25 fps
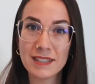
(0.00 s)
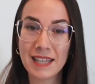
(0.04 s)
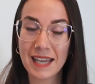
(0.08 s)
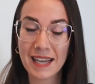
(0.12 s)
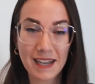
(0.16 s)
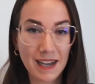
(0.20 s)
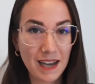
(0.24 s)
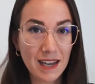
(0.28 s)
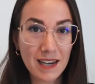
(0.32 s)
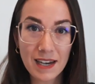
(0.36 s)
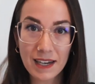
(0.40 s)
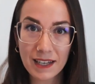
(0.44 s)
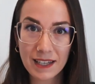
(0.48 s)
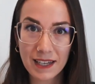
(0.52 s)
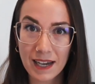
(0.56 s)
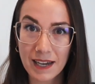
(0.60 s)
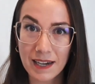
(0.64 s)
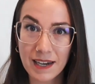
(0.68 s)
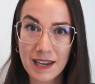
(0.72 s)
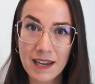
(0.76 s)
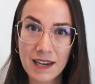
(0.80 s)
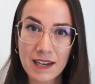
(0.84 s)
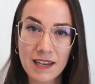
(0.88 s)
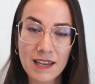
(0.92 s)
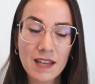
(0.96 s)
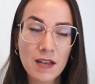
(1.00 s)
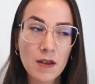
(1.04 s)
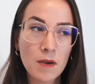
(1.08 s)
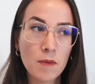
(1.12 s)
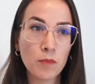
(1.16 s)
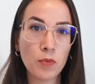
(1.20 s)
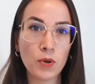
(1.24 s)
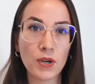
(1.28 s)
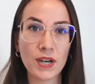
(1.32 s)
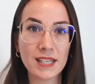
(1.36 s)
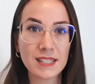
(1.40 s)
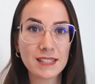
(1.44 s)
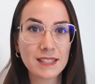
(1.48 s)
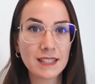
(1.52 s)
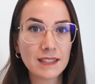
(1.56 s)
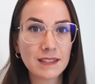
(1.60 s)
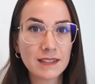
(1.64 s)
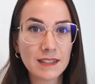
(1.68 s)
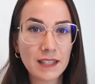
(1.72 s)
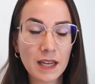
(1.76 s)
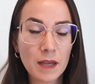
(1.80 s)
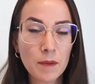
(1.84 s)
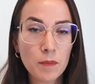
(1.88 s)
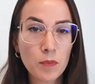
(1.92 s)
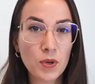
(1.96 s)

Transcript: dejar el canal por ese estrés,